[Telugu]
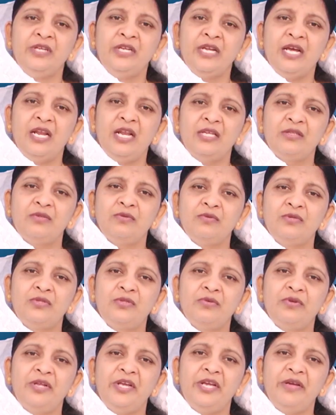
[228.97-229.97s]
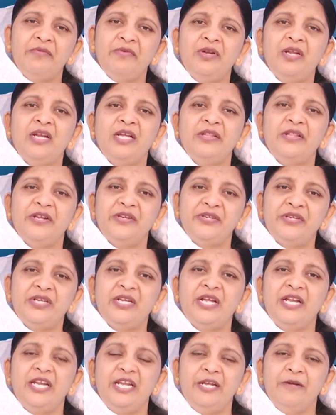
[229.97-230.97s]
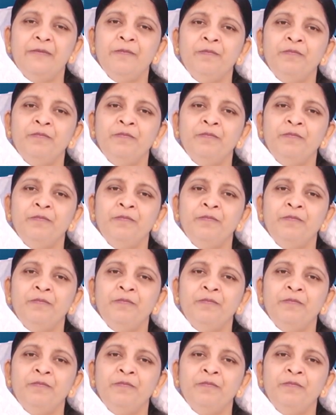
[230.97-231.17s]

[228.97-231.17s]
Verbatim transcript: నేను అలా చూస్తూనే ఉన్నా నా దర్శనాన్ని